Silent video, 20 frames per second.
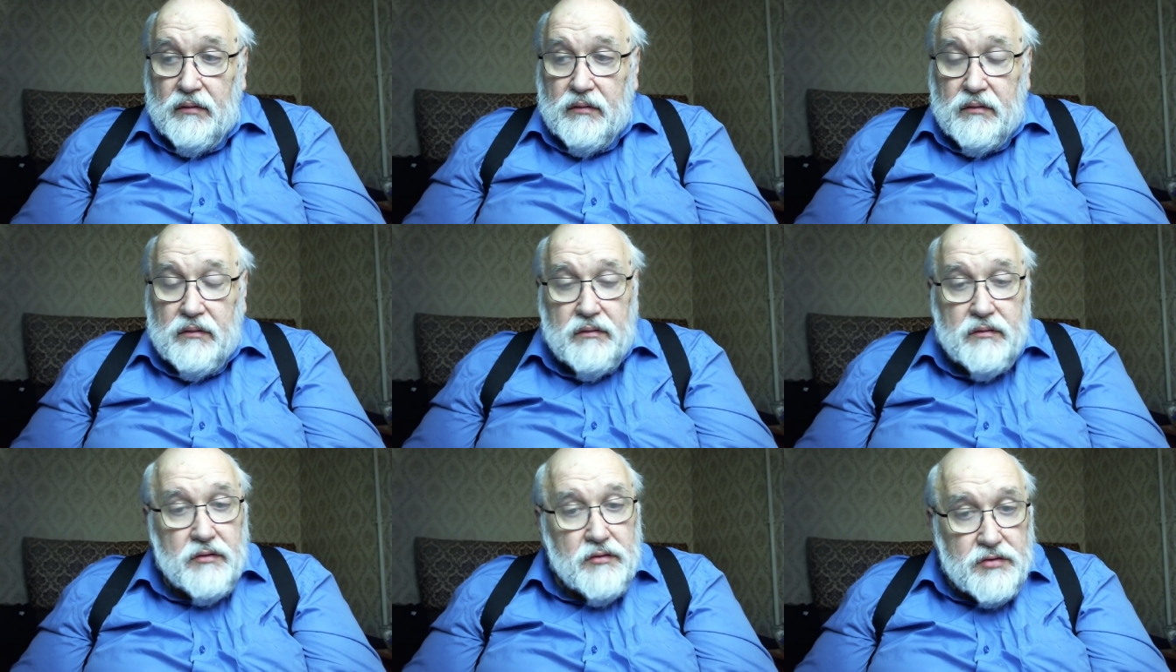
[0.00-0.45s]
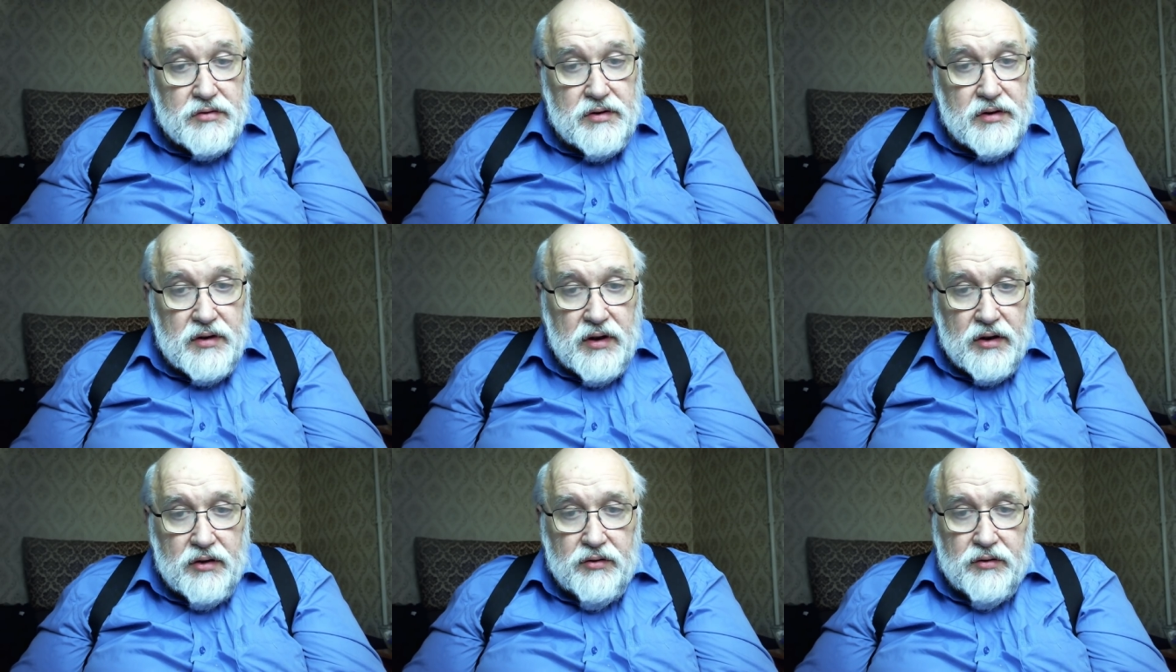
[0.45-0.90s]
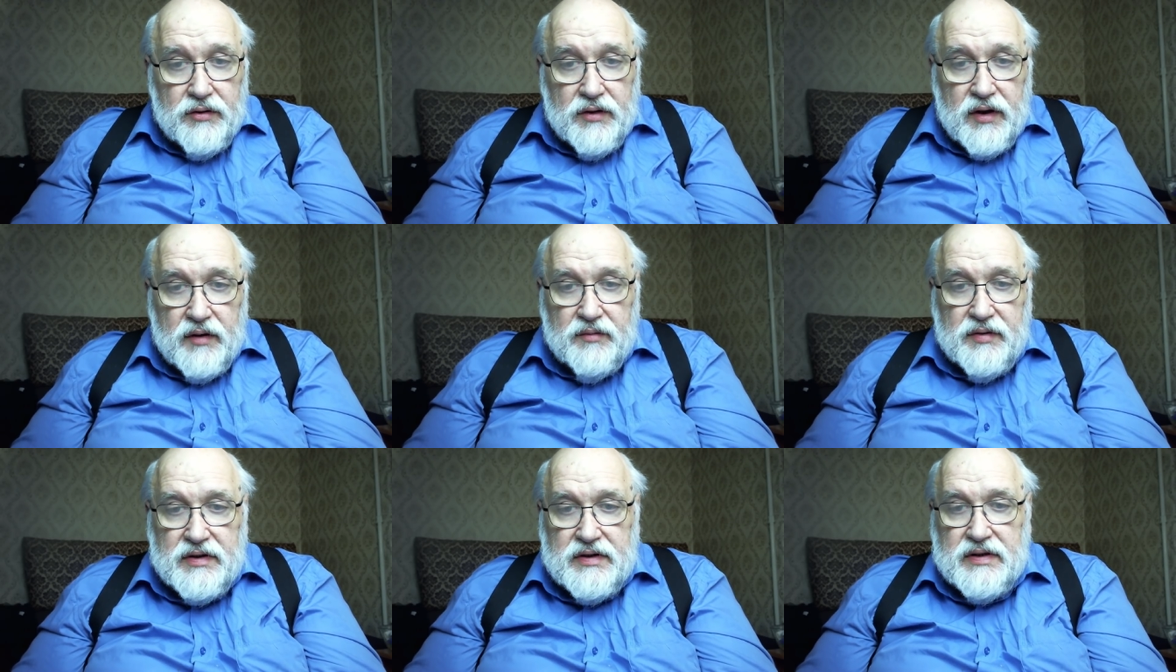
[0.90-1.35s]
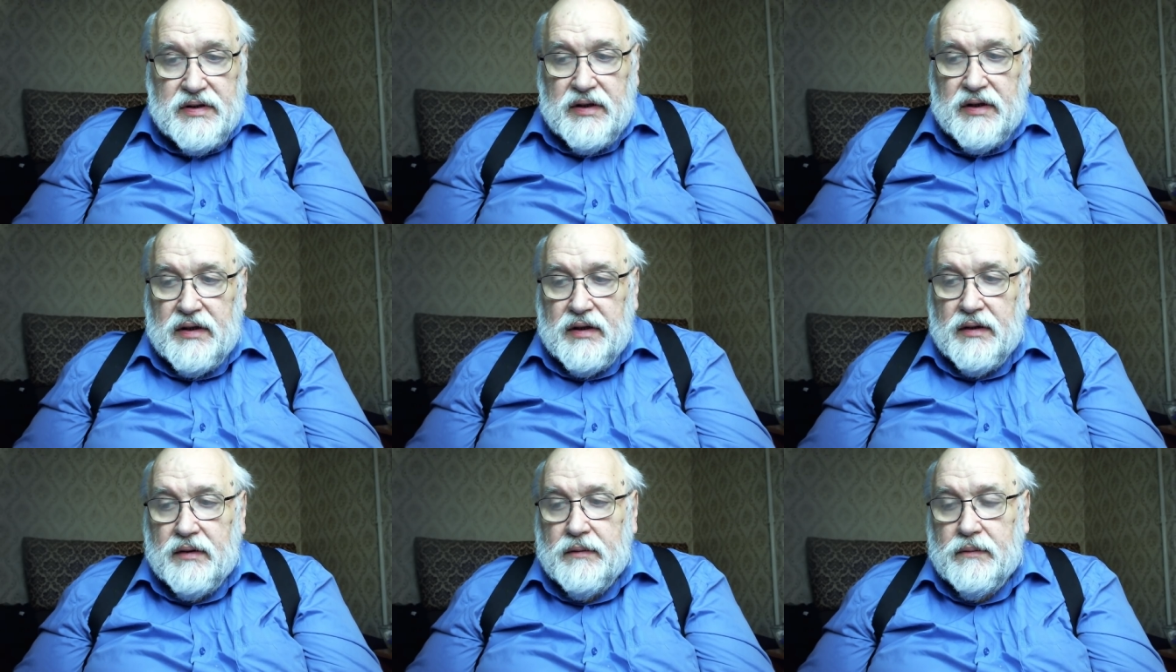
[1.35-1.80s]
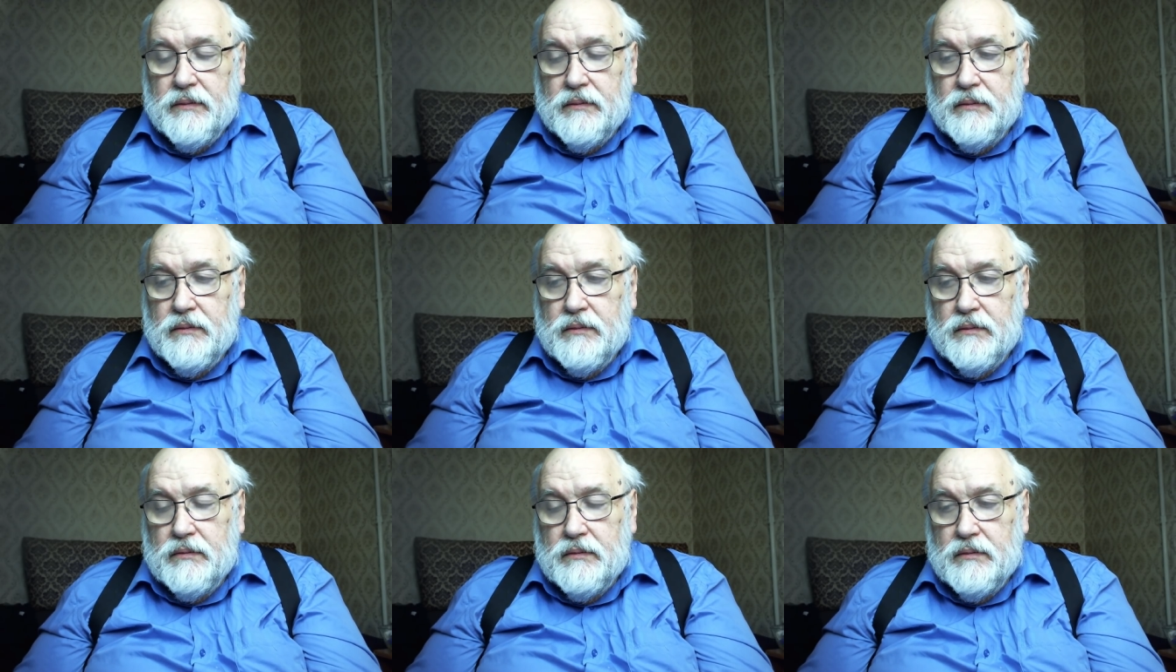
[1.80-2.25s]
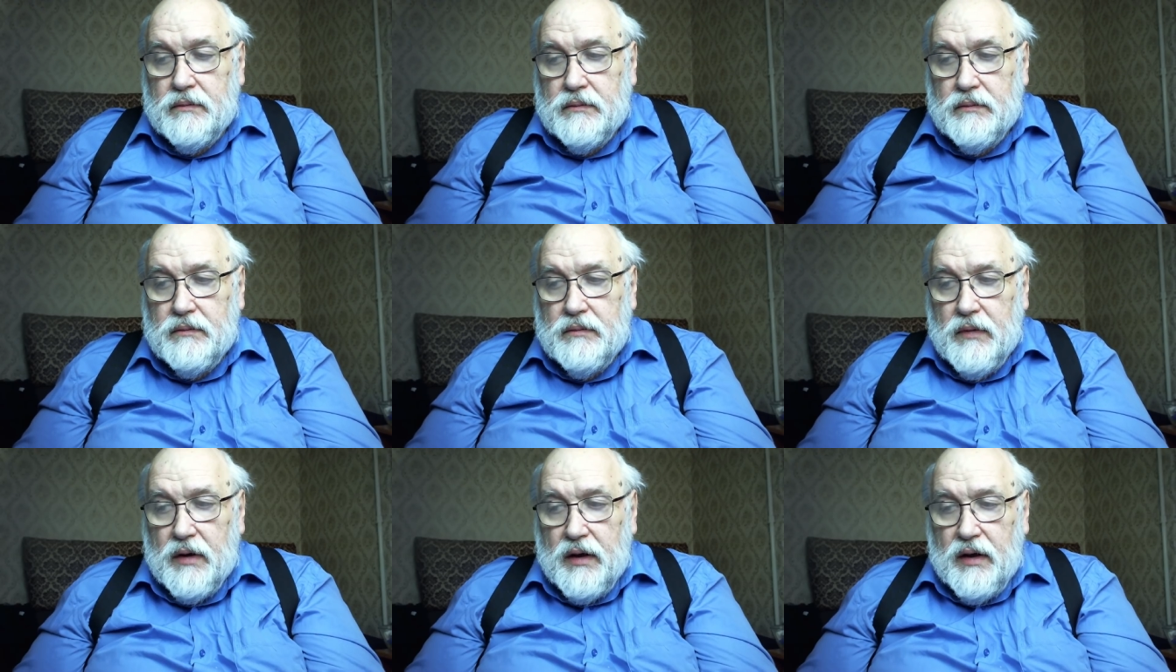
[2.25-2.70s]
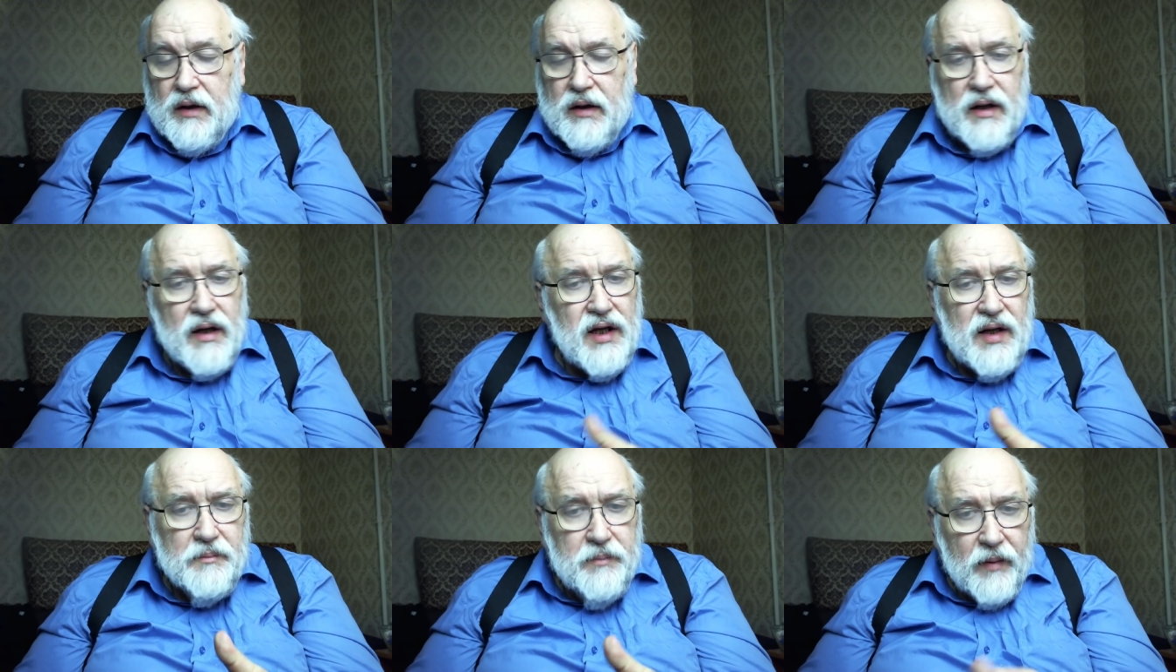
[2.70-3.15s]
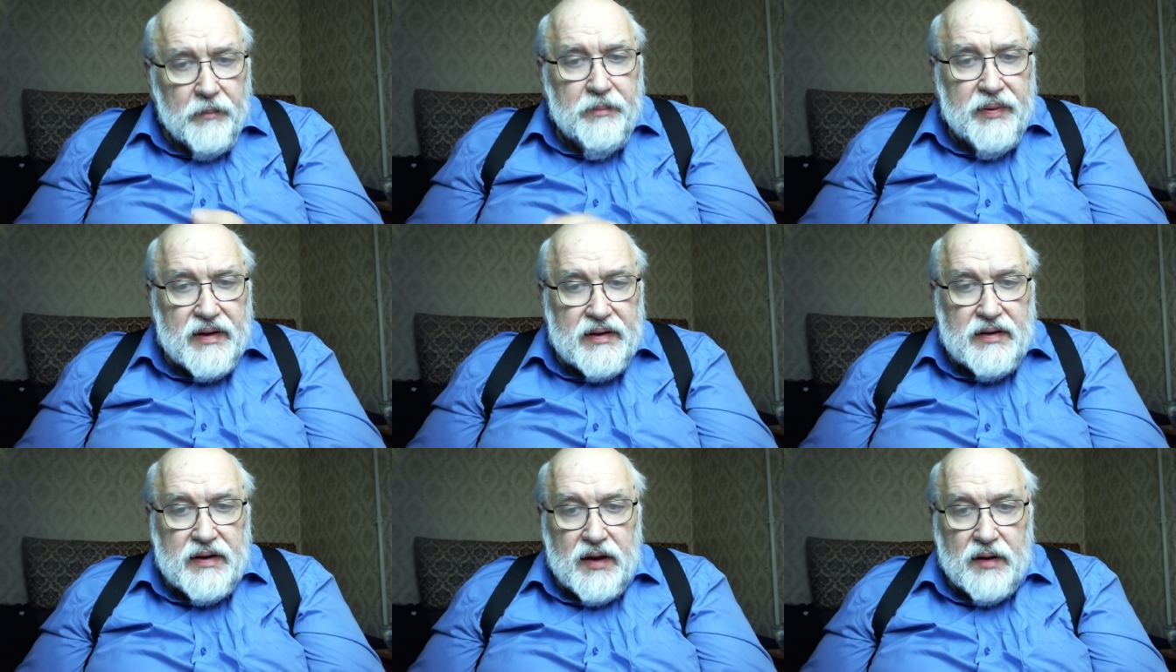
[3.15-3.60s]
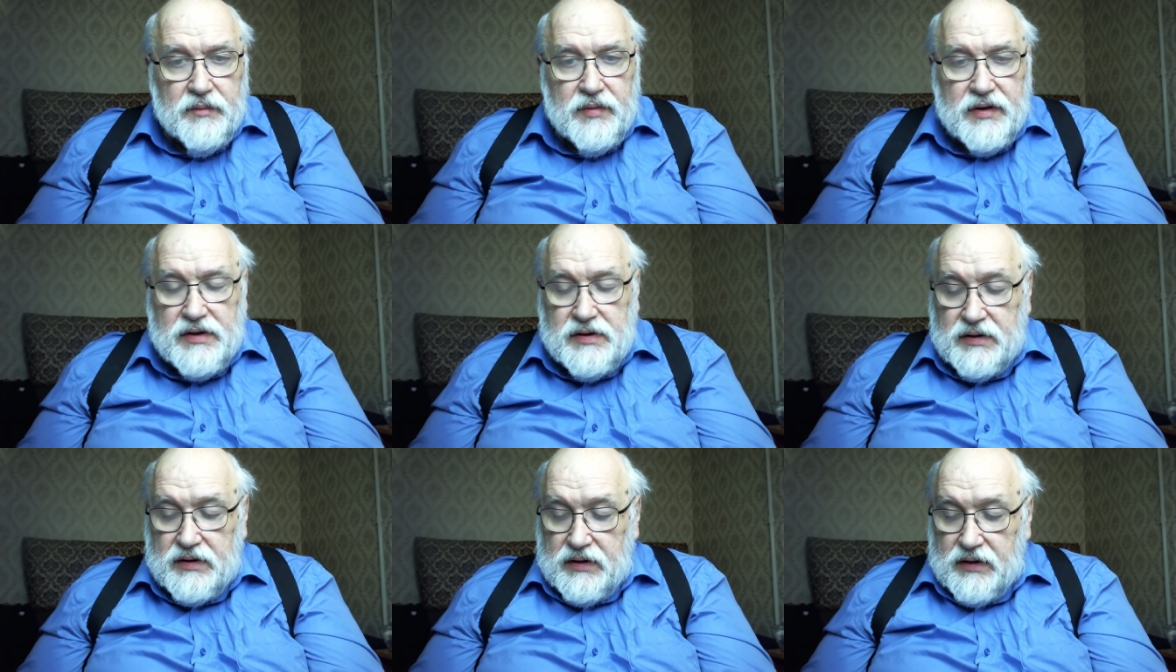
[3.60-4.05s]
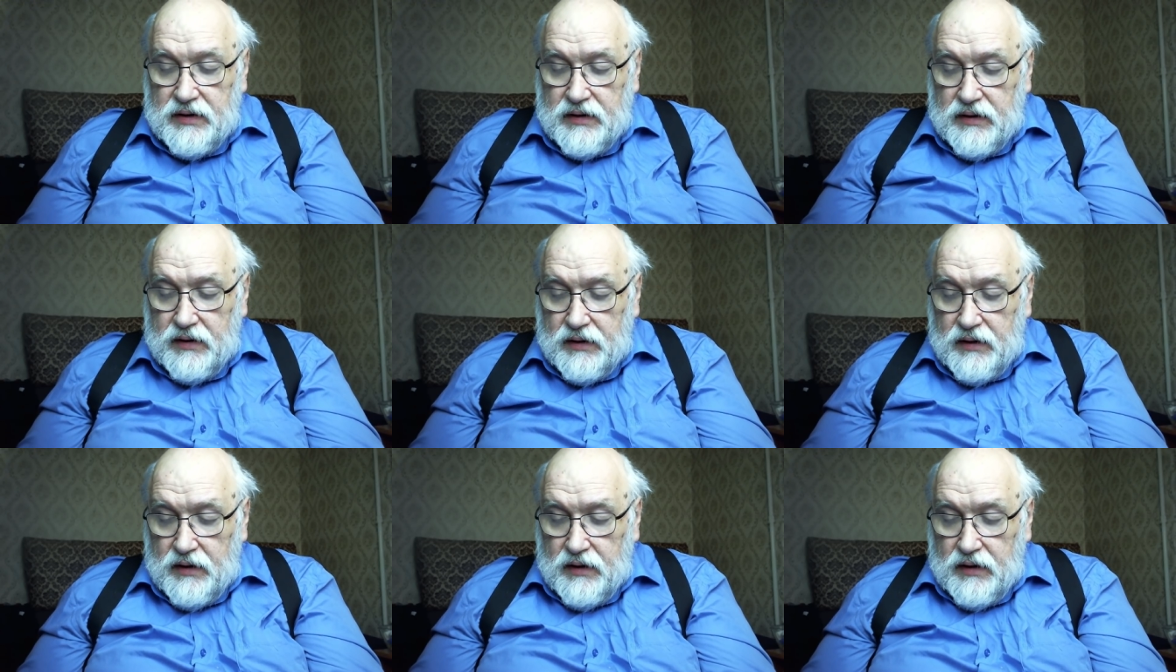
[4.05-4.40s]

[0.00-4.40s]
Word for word: Нужно какое-то объяснение. Или попытка объяснения.